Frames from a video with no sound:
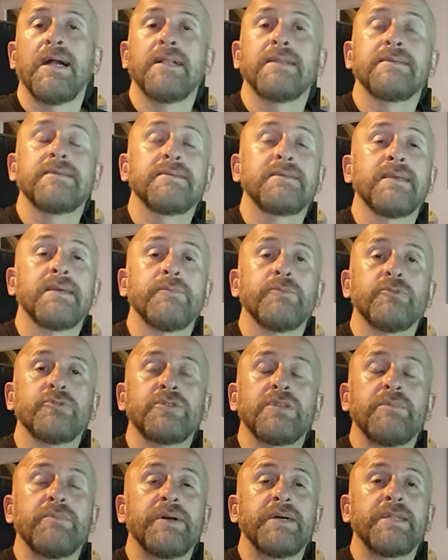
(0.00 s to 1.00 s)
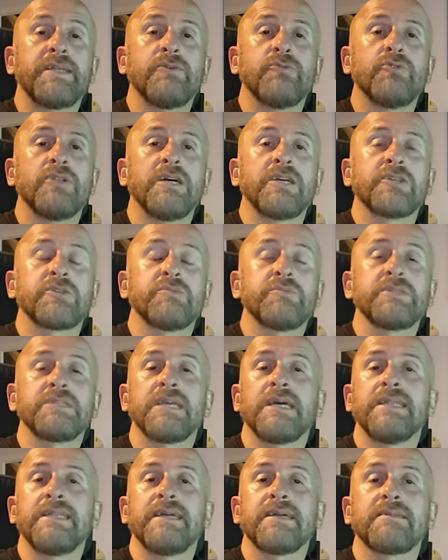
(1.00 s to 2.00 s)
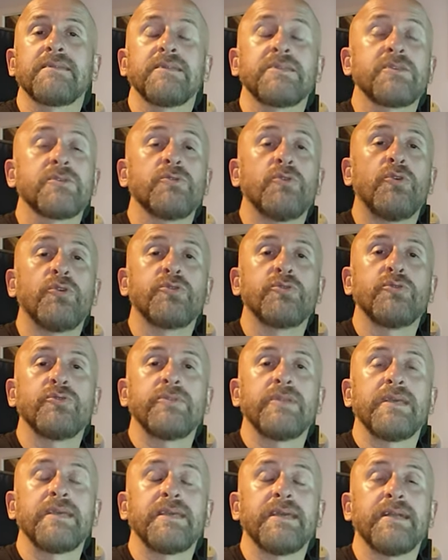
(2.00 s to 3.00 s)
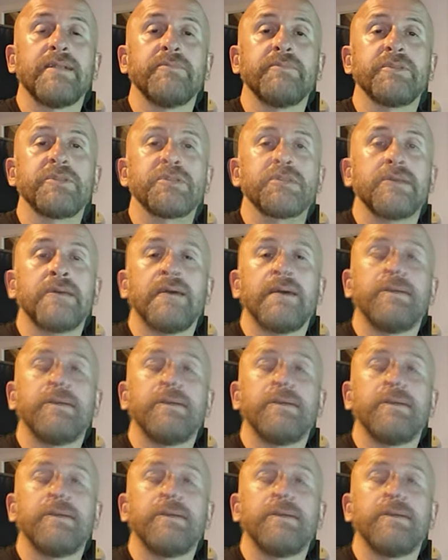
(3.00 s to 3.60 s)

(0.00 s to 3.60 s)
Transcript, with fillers: 6 Temmuz'da bana ulaşmış. Yani yaklaşık 10 günde gelmiş.